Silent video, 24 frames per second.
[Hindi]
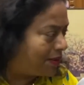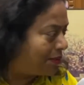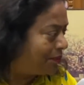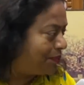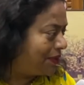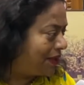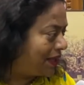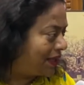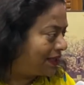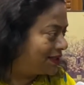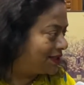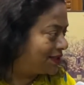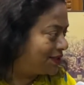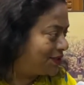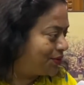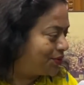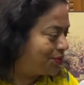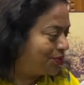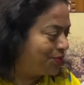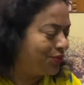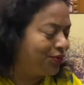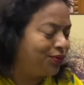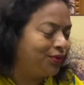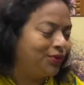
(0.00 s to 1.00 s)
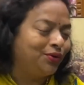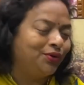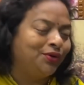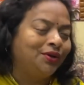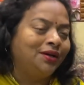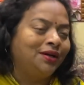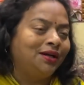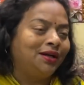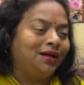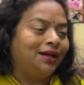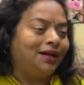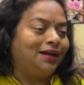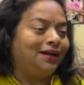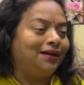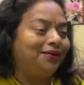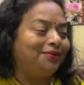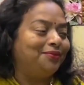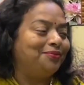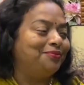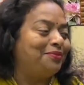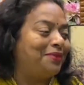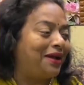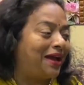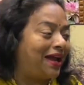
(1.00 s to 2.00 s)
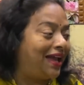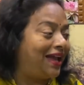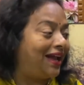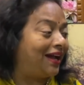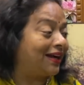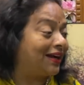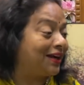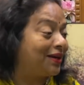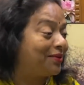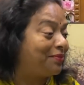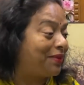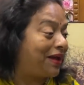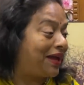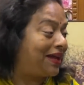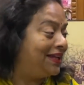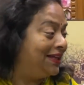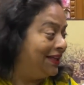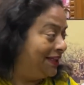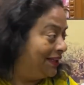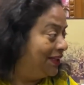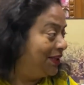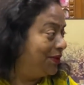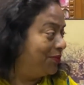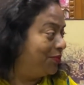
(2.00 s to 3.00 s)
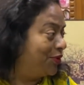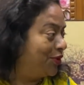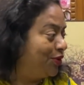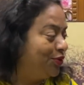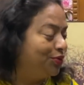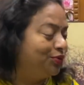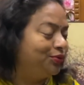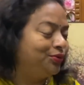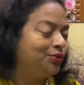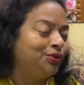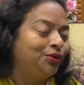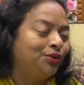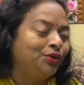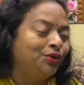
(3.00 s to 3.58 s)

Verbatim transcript: में पीएचडी हूँ मैं अगर मैं हिंदी बोलूँ